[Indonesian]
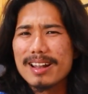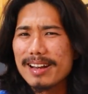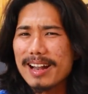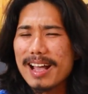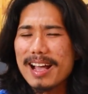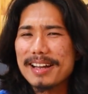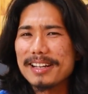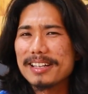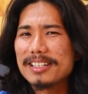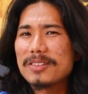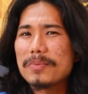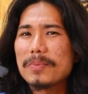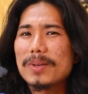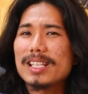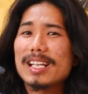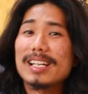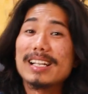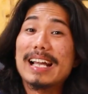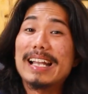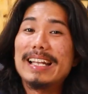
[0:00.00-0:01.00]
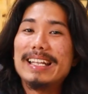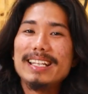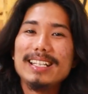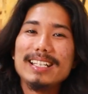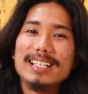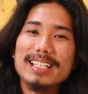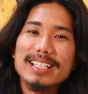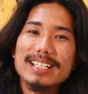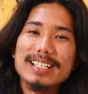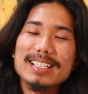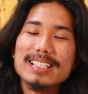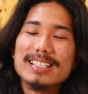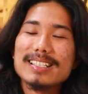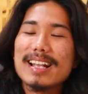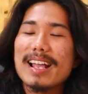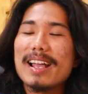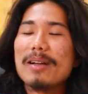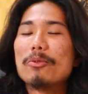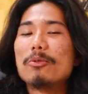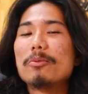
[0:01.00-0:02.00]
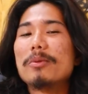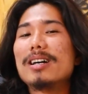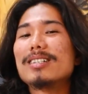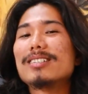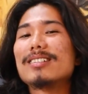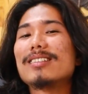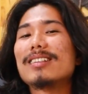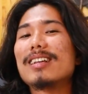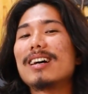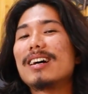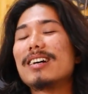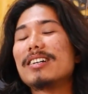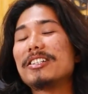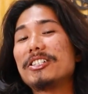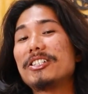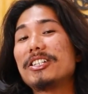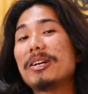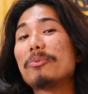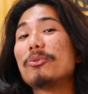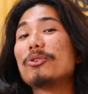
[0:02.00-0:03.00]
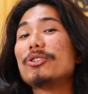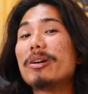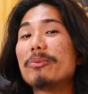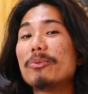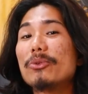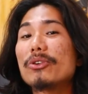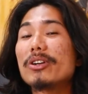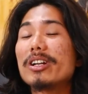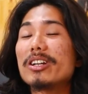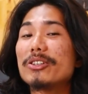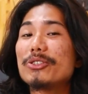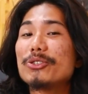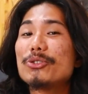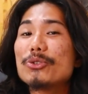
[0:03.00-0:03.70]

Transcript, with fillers: Nah di kesempatan kali ini Saya mau bahas tentang shampoo jamur yang